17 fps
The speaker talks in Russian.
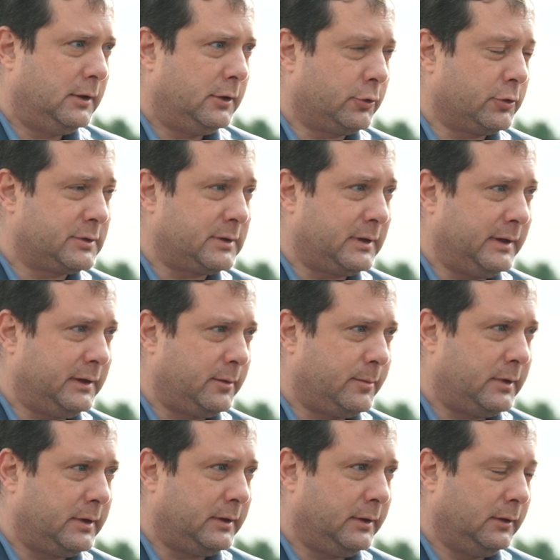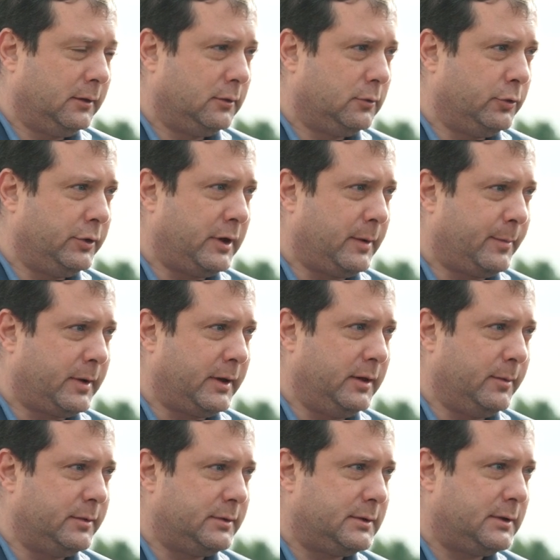Росатома о
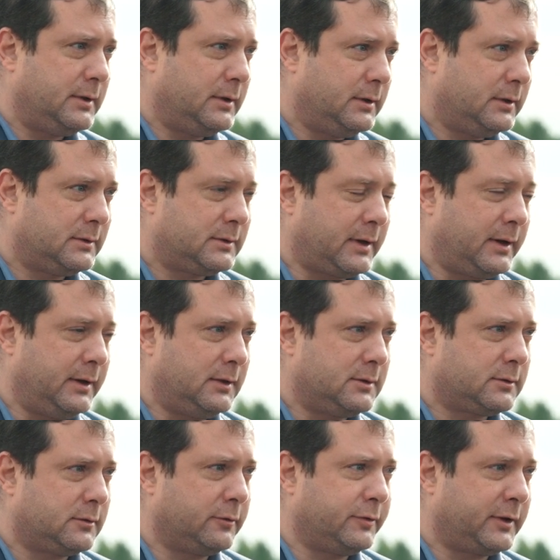необходимости строительства